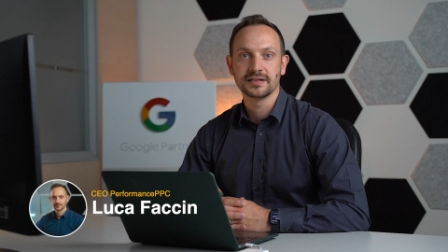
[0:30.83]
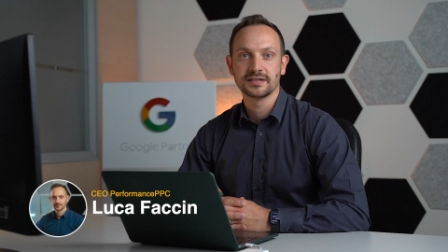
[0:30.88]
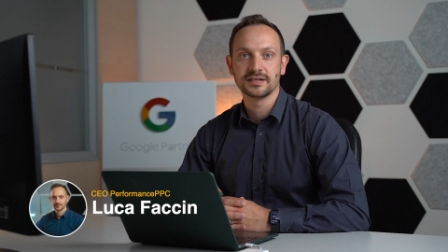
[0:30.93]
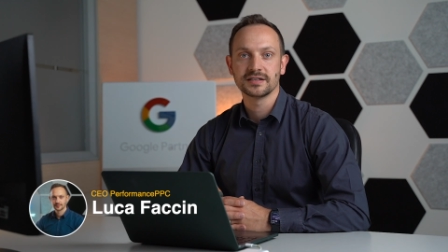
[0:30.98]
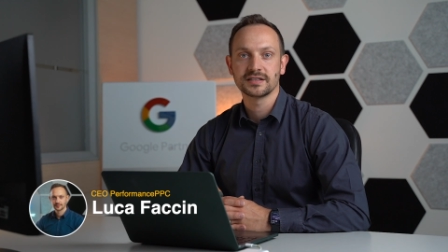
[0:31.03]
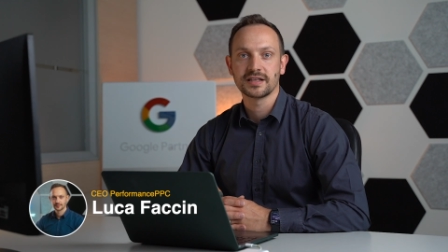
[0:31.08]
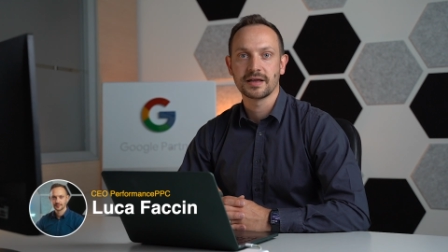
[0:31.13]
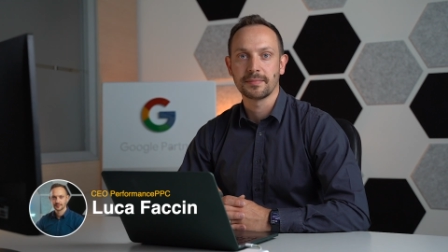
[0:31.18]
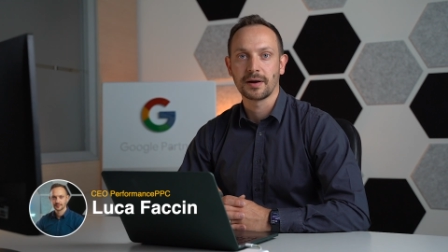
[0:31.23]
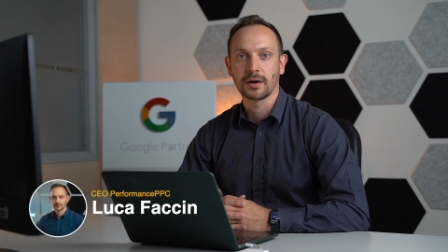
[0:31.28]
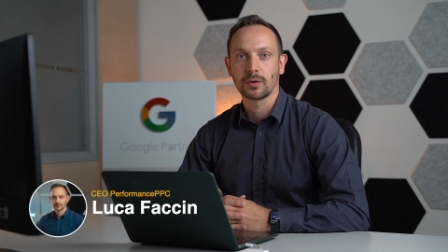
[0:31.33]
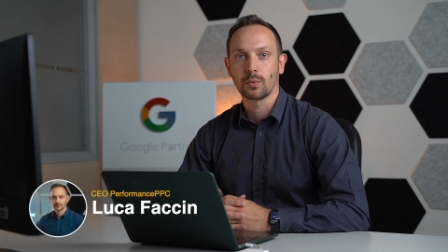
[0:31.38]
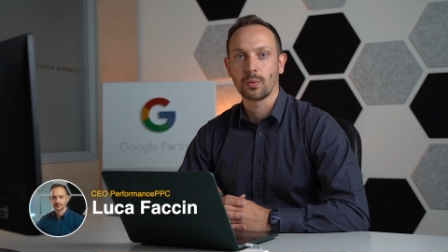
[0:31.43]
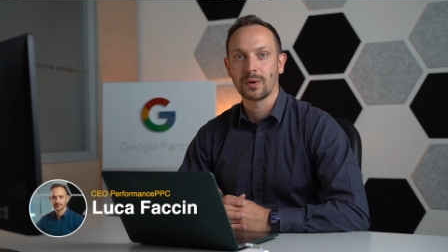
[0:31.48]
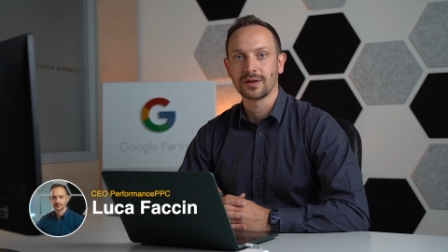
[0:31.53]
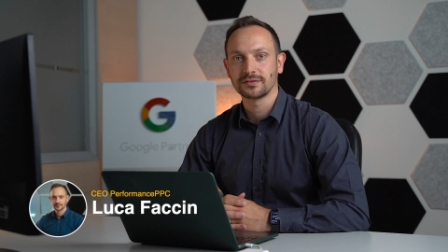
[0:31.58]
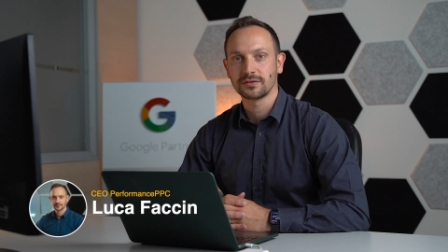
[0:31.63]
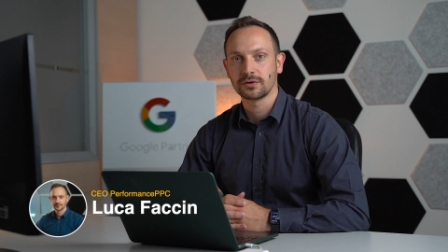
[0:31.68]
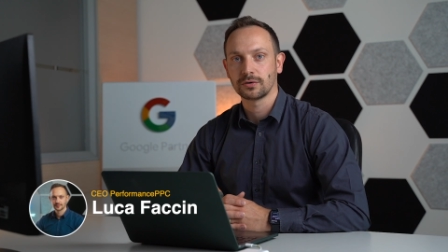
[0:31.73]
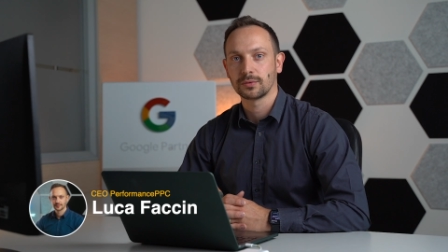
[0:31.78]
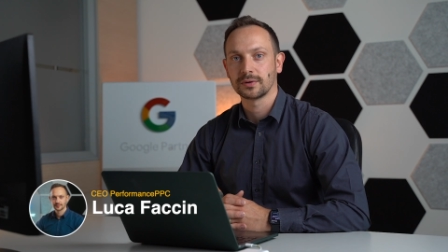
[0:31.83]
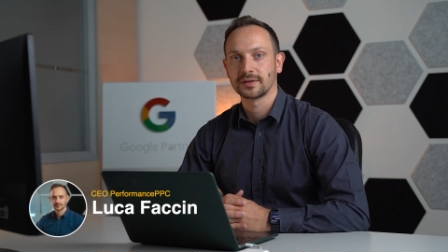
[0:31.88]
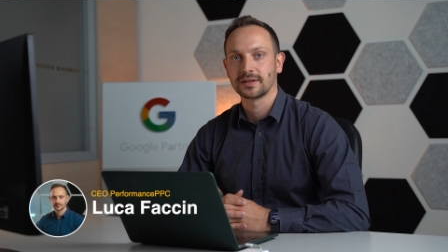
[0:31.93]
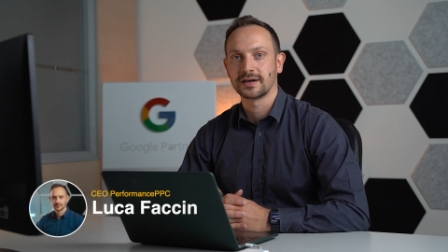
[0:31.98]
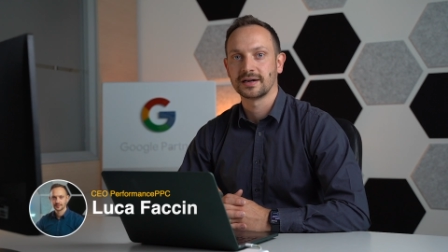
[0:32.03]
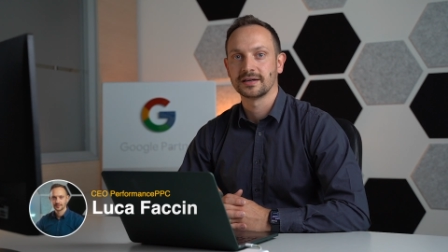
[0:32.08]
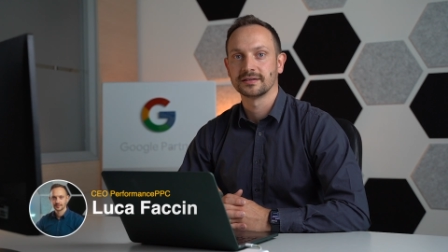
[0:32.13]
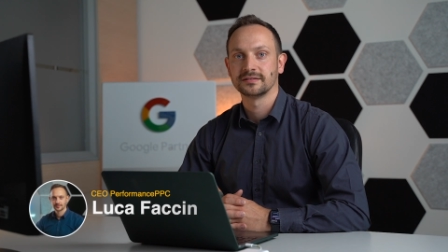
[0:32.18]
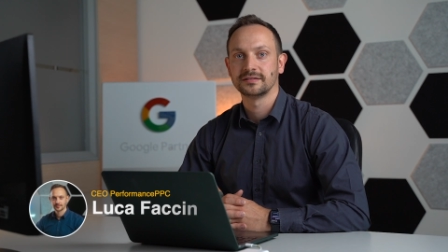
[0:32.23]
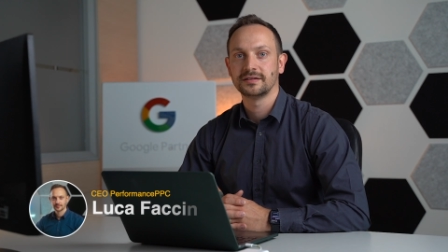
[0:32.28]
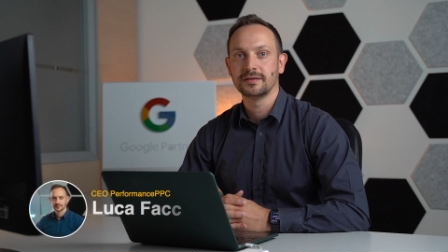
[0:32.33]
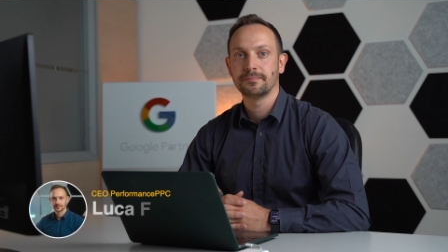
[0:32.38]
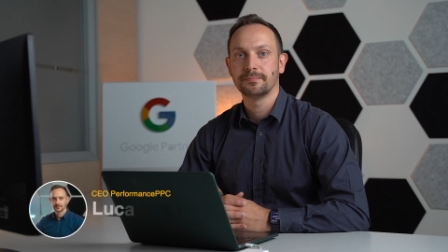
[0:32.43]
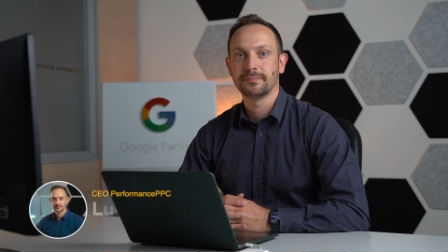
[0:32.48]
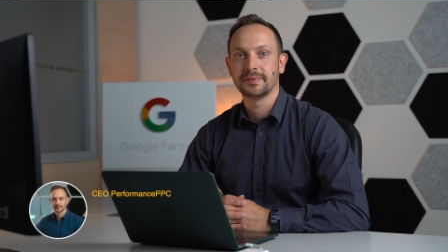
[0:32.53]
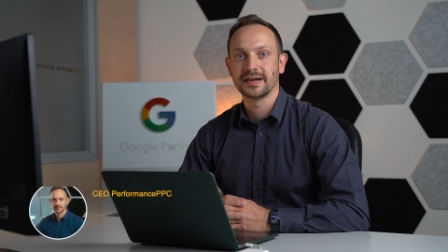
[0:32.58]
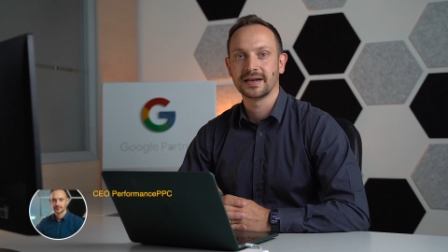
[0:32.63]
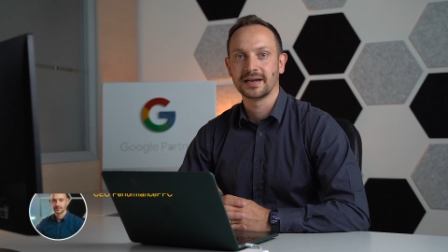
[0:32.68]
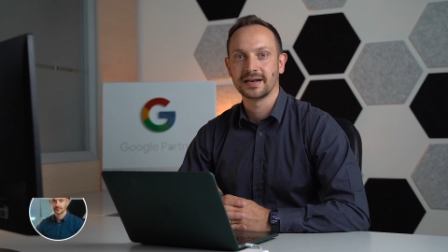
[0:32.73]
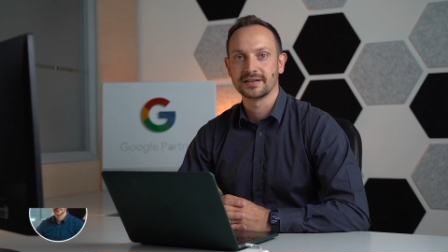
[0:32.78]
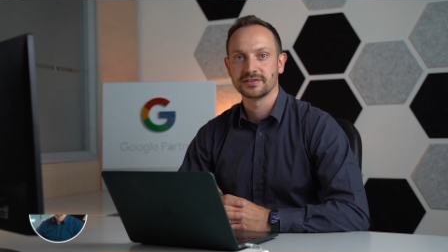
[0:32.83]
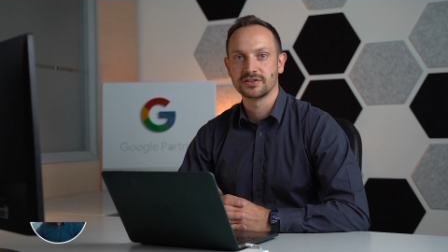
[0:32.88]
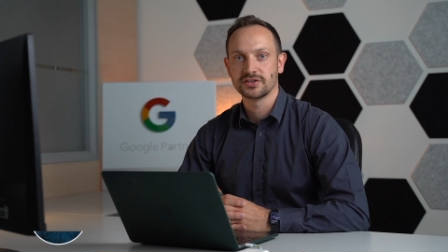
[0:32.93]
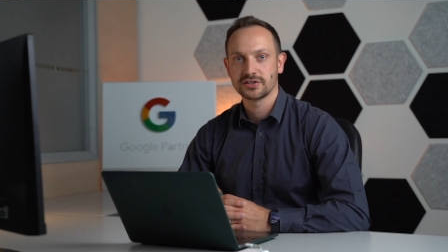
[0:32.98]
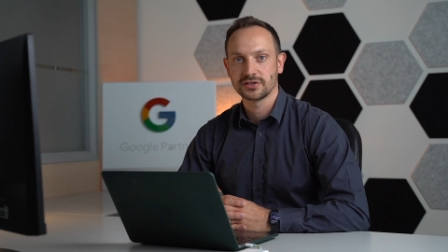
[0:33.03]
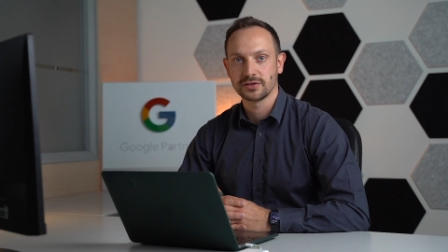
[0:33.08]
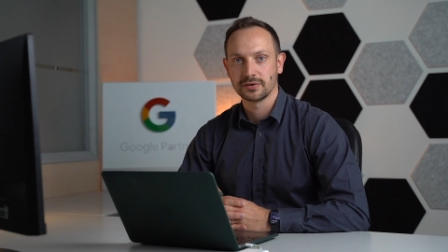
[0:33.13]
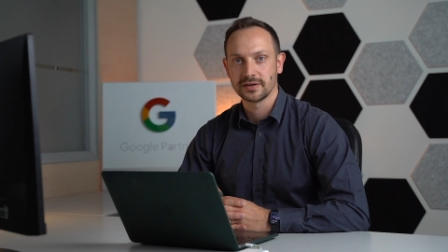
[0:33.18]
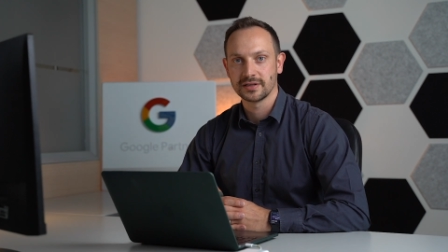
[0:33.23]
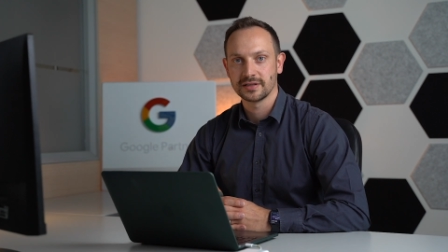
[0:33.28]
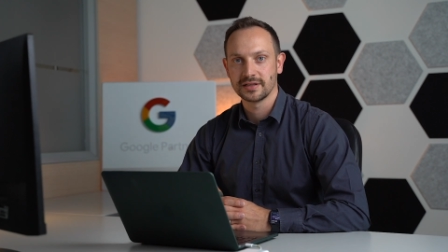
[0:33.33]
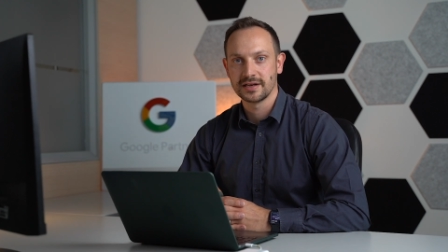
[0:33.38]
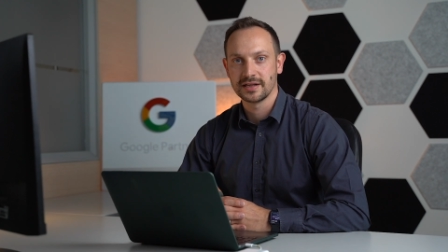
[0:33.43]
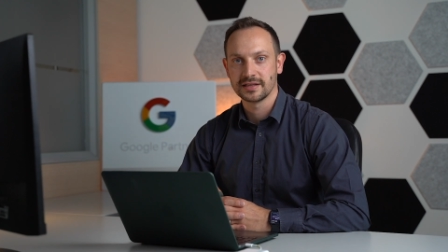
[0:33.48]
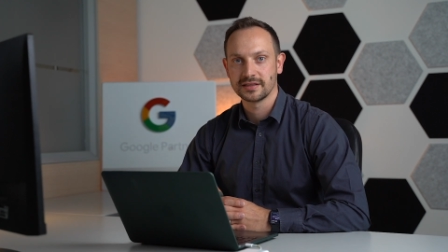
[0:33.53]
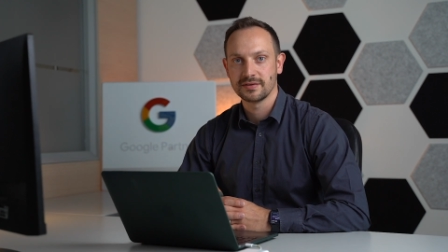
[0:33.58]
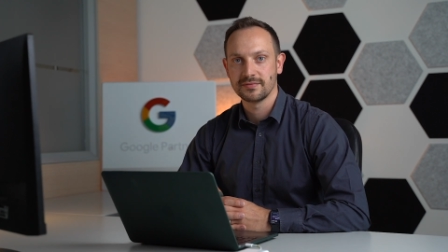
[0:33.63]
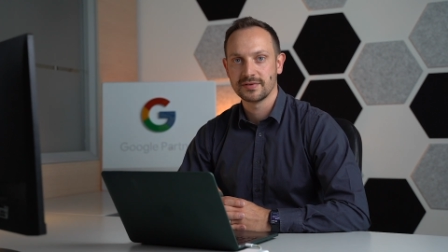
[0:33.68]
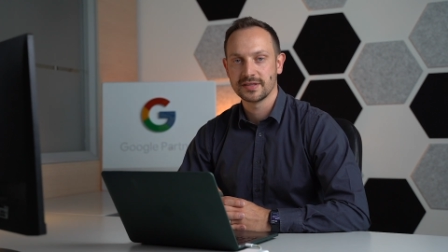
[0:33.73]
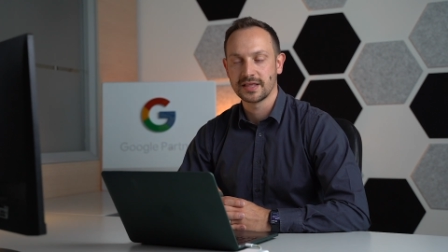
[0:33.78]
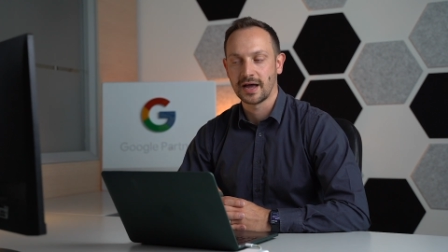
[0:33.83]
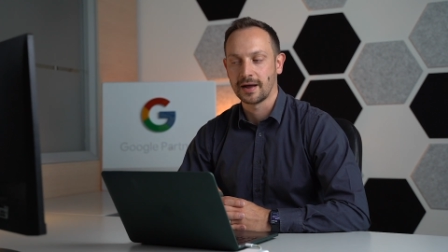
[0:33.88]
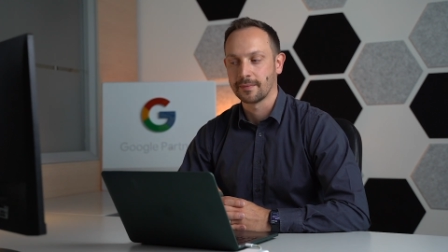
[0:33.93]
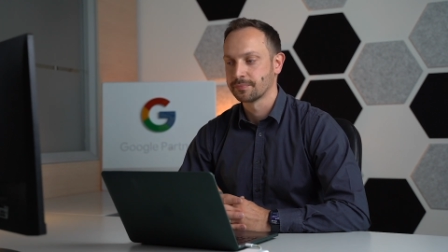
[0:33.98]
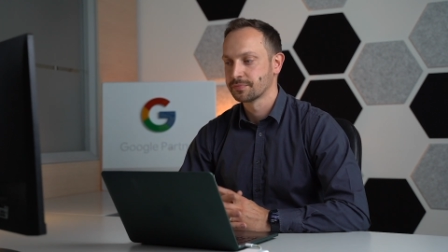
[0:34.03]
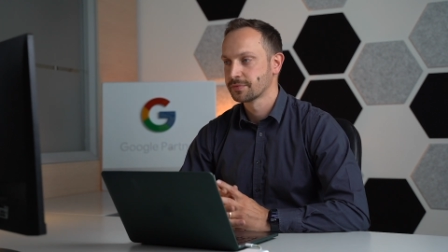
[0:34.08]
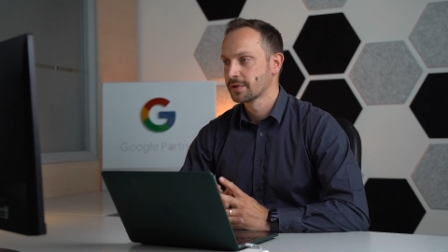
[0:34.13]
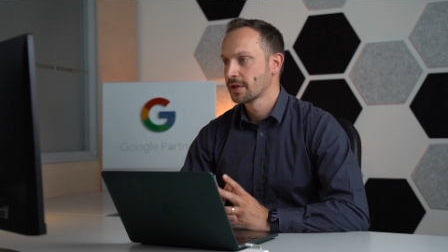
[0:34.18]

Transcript: sistema 4 quadranti per la gestione delle attività.